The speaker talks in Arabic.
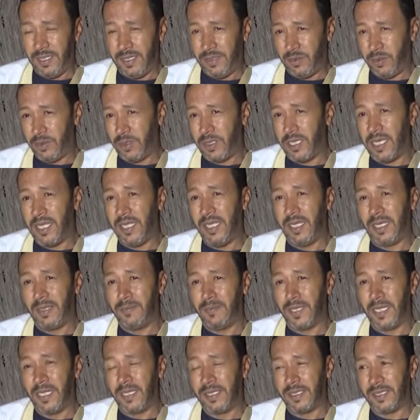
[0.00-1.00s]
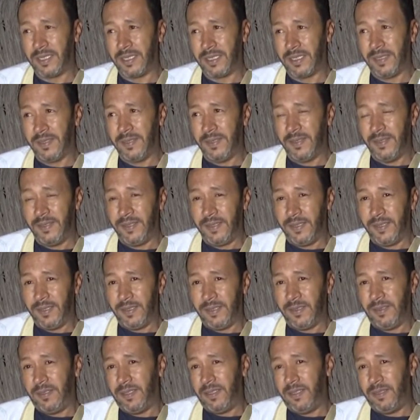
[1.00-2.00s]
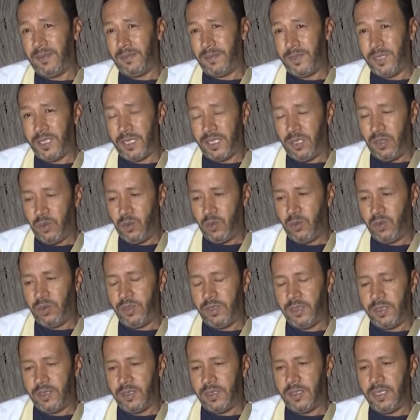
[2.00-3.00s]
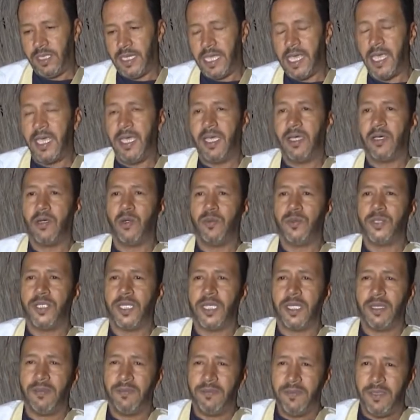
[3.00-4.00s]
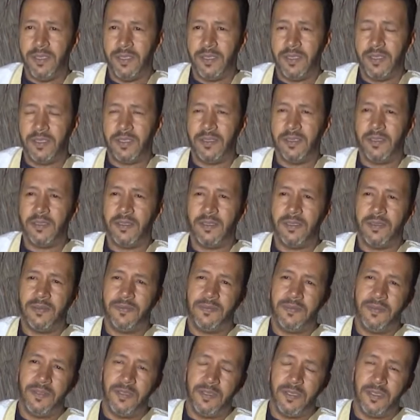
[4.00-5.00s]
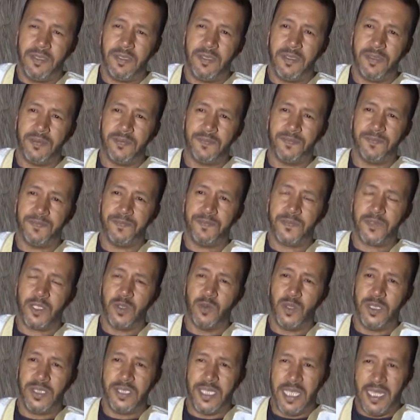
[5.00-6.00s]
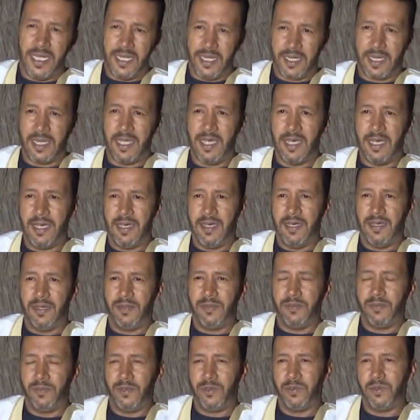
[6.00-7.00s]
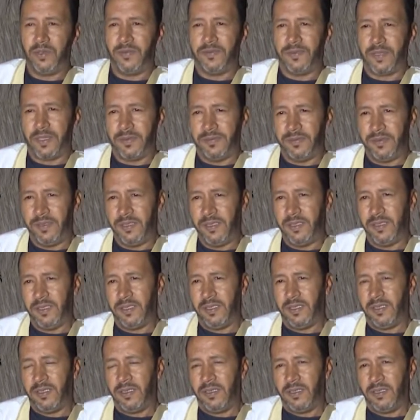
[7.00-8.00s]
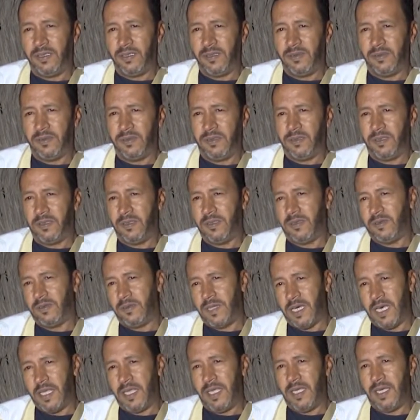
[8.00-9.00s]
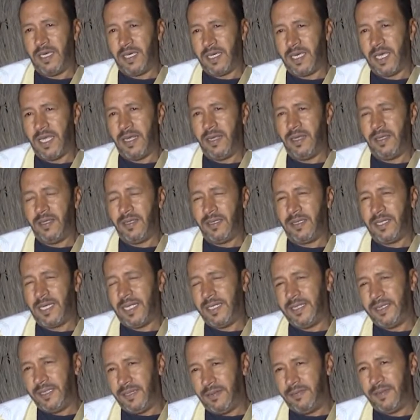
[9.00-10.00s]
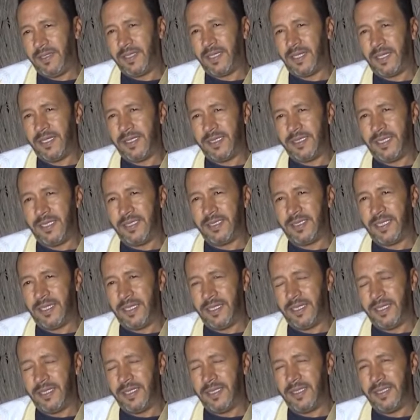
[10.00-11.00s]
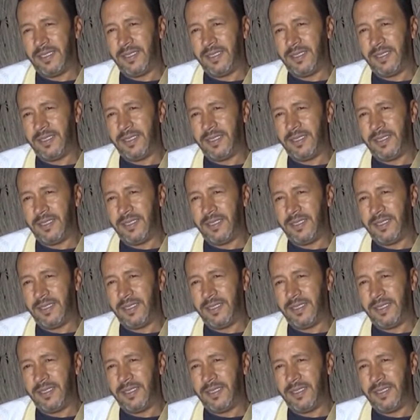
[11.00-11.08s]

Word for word: سكان ذيك المناطق آه، بشكل عود لائق وبشكل فيه فيه وسائل الراحه متوفره فيه وهذه كان كانت هي الفكره اساسا